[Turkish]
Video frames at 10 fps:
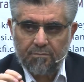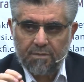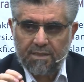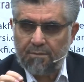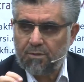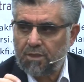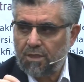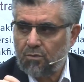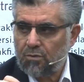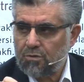size bir
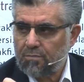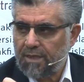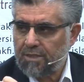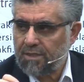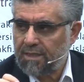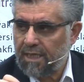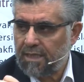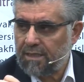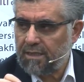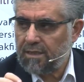şey konuşmak için
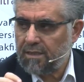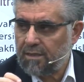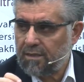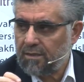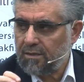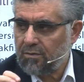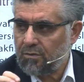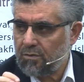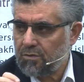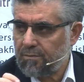geldi,
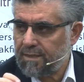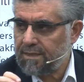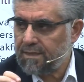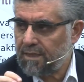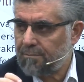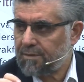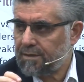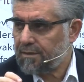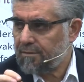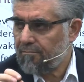konuşmasını
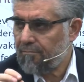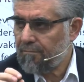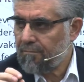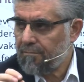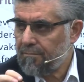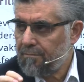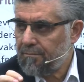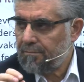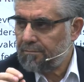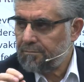yaptı
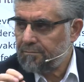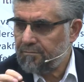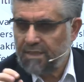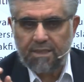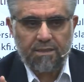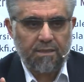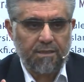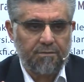ve gitti.